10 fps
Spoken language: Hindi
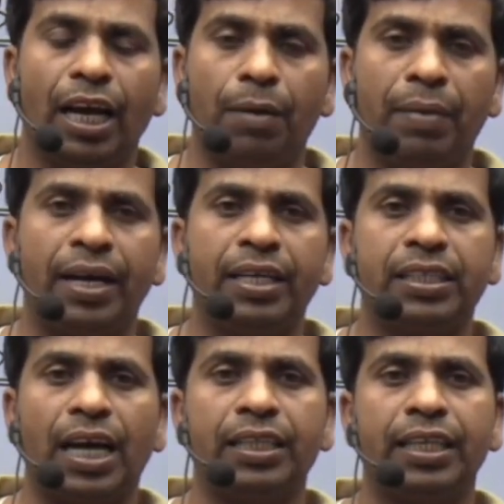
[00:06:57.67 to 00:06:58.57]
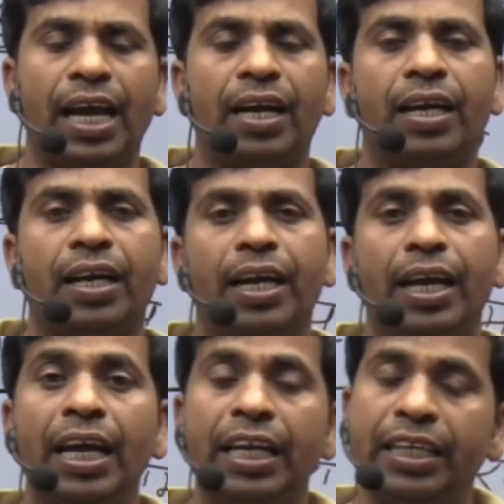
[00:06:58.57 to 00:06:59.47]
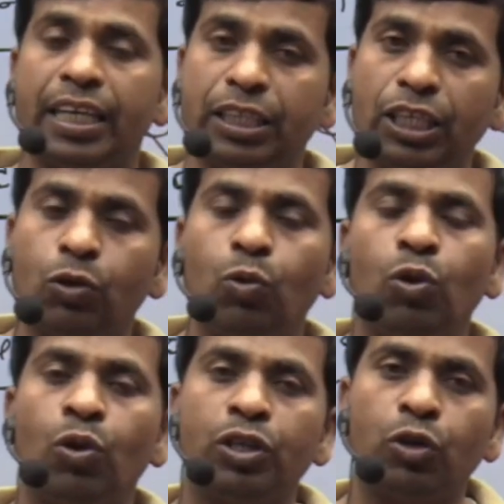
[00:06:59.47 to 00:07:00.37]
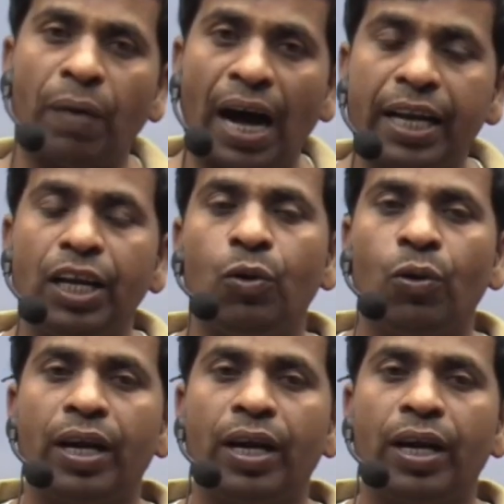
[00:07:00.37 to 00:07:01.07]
कि हमारे साथ क्या कर रहे हैं यह दिक्कू लोग जो बाहरी